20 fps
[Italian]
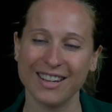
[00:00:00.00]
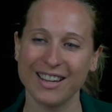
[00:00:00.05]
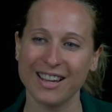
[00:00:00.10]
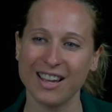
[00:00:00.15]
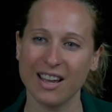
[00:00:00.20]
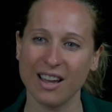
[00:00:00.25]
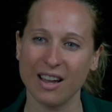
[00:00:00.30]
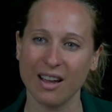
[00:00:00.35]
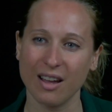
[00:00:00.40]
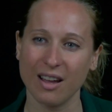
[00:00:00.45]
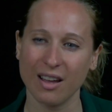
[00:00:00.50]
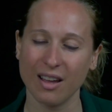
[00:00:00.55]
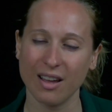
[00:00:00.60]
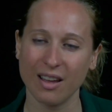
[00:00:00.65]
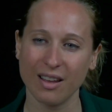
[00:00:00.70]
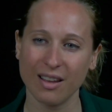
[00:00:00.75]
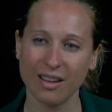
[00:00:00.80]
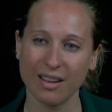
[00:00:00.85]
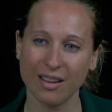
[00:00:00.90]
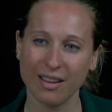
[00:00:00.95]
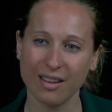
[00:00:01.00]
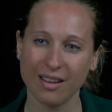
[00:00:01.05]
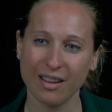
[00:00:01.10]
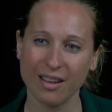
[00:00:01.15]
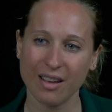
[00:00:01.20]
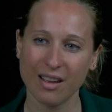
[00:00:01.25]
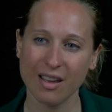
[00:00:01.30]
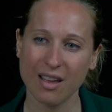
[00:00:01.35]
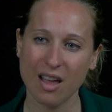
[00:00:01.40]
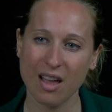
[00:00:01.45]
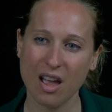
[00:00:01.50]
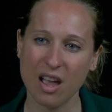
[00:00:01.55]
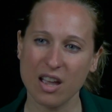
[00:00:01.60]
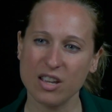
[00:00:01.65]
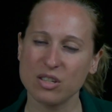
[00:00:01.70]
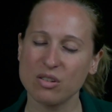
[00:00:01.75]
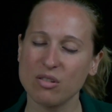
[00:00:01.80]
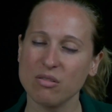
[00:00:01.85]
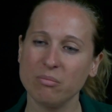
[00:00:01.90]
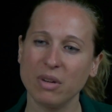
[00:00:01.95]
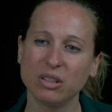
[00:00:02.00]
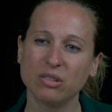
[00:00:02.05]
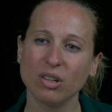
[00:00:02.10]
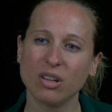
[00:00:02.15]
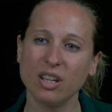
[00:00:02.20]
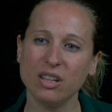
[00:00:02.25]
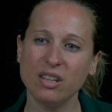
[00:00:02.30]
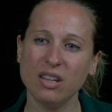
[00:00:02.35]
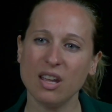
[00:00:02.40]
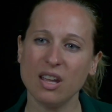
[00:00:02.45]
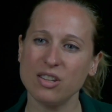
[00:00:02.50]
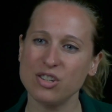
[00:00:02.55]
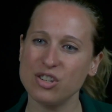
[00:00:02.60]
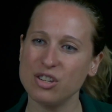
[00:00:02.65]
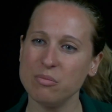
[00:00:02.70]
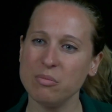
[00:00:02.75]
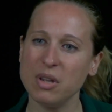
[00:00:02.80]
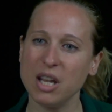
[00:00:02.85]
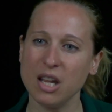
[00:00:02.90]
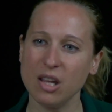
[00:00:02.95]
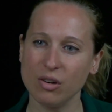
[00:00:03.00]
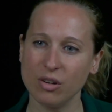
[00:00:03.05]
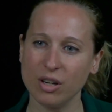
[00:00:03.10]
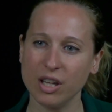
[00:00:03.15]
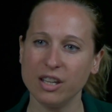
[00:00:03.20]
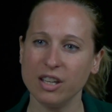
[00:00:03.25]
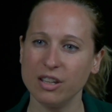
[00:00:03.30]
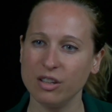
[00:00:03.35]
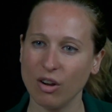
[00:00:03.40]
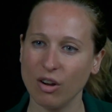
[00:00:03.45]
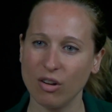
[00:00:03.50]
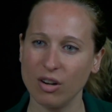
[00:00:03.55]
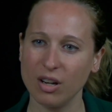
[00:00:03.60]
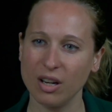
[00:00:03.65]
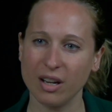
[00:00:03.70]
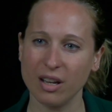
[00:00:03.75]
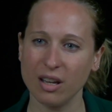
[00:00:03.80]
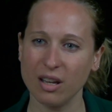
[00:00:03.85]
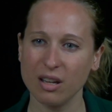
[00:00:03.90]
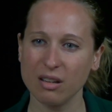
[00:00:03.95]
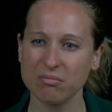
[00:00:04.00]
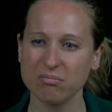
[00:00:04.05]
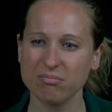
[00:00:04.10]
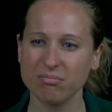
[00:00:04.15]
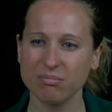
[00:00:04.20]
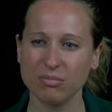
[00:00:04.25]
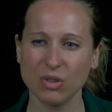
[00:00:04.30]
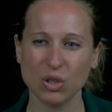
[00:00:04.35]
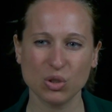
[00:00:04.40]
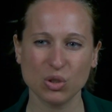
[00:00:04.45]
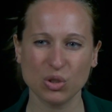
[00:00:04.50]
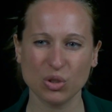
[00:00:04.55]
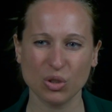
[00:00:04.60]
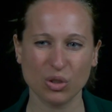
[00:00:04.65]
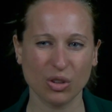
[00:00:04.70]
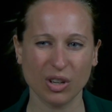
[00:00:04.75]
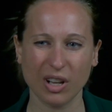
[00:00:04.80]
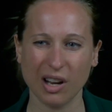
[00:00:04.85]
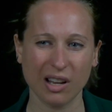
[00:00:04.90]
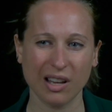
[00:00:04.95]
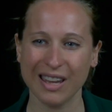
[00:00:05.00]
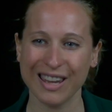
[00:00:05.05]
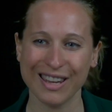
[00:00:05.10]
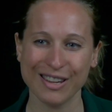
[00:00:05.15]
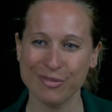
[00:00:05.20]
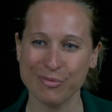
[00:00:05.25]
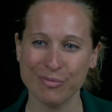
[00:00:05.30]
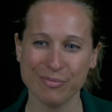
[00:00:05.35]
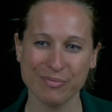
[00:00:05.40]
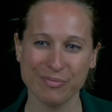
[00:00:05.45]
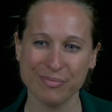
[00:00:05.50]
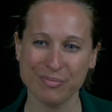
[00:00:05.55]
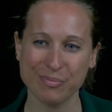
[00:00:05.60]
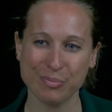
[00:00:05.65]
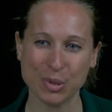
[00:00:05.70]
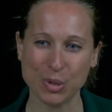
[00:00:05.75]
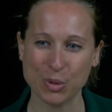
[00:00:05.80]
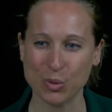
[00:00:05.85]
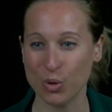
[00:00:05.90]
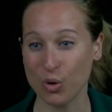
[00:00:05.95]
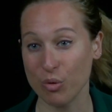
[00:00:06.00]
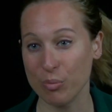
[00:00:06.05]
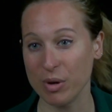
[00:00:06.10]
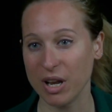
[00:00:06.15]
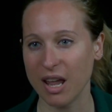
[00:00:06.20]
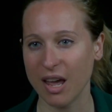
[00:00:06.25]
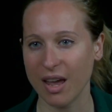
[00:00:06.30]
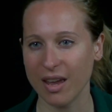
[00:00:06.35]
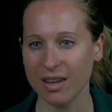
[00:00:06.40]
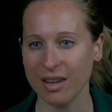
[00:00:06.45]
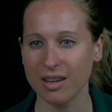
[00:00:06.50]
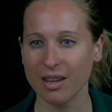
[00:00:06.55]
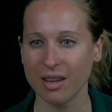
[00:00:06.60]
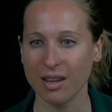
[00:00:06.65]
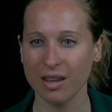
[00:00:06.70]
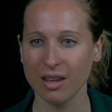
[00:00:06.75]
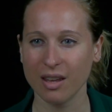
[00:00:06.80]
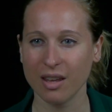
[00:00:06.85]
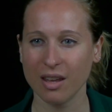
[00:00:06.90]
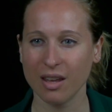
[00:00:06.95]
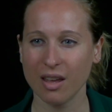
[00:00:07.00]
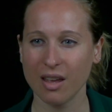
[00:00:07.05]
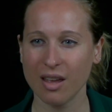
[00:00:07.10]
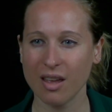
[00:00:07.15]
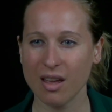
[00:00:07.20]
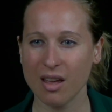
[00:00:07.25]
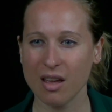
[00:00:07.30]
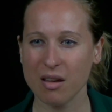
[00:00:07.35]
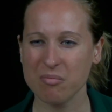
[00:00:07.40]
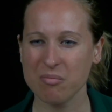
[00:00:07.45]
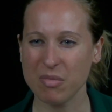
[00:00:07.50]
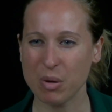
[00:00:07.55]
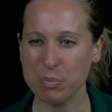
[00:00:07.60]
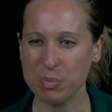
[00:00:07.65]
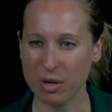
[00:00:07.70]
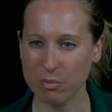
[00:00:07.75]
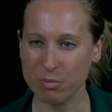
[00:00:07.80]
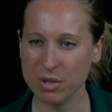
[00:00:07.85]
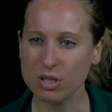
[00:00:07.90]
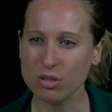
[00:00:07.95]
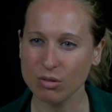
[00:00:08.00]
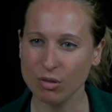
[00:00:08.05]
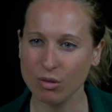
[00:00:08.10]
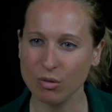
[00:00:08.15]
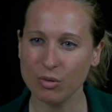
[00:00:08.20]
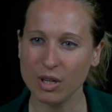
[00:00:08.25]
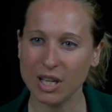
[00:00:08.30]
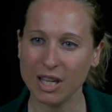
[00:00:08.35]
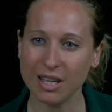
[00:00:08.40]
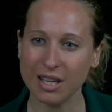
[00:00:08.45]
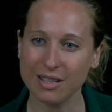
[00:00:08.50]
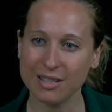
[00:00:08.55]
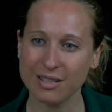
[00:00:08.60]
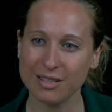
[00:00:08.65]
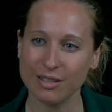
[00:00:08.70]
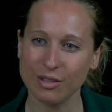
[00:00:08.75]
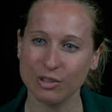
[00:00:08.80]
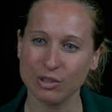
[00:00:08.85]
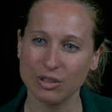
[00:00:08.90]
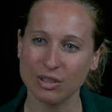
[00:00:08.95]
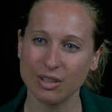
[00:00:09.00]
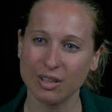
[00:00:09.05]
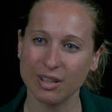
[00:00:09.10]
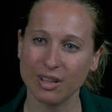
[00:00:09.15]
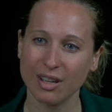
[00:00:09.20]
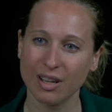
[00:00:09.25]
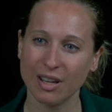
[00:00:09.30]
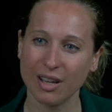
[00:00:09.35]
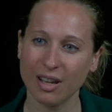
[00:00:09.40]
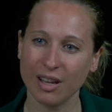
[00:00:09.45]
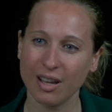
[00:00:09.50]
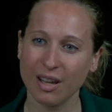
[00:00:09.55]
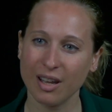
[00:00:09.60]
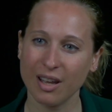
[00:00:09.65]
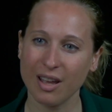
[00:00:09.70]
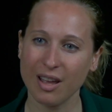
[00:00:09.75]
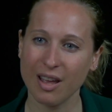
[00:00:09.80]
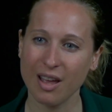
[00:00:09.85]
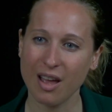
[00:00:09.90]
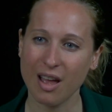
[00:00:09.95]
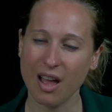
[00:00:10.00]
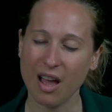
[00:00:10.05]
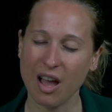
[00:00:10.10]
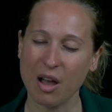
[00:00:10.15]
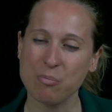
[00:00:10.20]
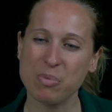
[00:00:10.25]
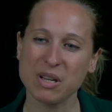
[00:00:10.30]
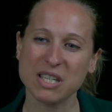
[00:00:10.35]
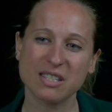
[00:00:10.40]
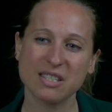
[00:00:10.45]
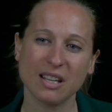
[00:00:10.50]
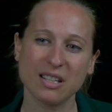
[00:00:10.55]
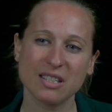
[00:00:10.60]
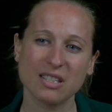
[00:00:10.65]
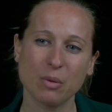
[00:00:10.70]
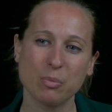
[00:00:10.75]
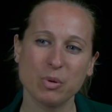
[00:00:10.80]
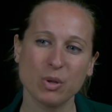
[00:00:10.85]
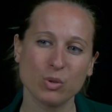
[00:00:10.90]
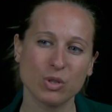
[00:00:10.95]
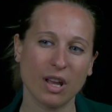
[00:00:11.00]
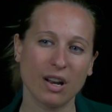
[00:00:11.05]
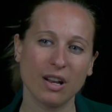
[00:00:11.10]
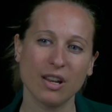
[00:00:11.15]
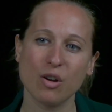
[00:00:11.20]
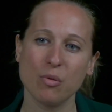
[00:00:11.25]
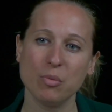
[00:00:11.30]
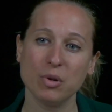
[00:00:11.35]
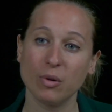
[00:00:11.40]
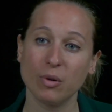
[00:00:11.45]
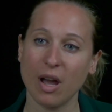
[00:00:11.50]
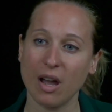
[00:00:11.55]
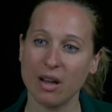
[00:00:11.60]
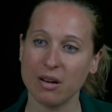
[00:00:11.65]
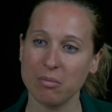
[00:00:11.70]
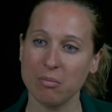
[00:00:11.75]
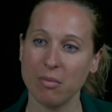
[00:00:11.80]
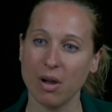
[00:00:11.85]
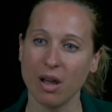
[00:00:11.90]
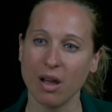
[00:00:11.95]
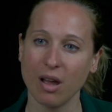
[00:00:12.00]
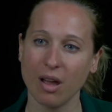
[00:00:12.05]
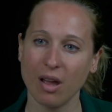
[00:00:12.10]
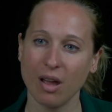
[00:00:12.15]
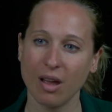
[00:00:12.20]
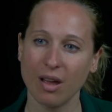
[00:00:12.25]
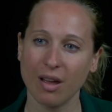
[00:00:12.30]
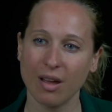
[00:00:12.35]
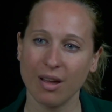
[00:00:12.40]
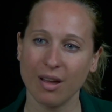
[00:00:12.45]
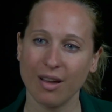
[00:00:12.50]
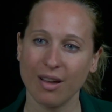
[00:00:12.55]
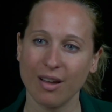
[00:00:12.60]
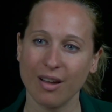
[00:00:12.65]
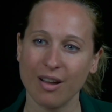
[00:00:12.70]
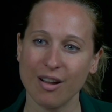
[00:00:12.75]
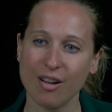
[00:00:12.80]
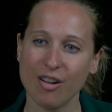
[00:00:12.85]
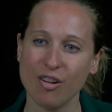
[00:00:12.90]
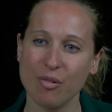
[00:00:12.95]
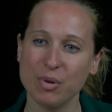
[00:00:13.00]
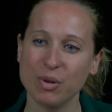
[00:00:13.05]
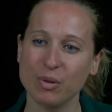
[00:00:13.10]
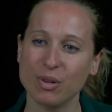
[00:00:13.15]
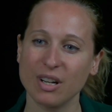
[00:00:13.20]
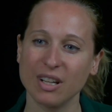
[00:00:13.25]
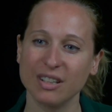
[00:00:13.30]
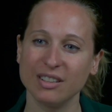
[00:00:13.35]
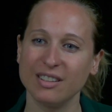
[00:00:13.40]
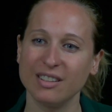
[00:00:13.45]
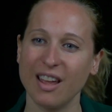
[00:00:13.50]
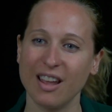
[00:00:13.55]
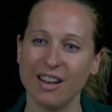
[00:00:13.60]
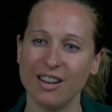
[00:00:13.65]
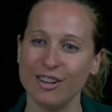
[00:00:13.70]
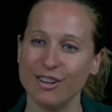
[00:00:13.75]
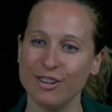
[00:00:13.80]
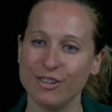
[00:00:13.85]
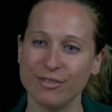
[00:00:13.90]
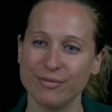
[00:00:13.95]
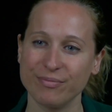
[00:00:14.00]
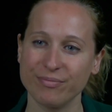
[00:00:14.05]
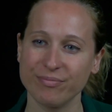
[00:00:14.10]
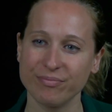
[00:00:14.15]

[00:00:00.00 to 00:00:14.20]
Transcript: ricca. E scommetto che 10 milioni di dollari non sono granché per uno come lei, ma per me sono un inizio. Abbastanza per usarli come un'arma, come un randello,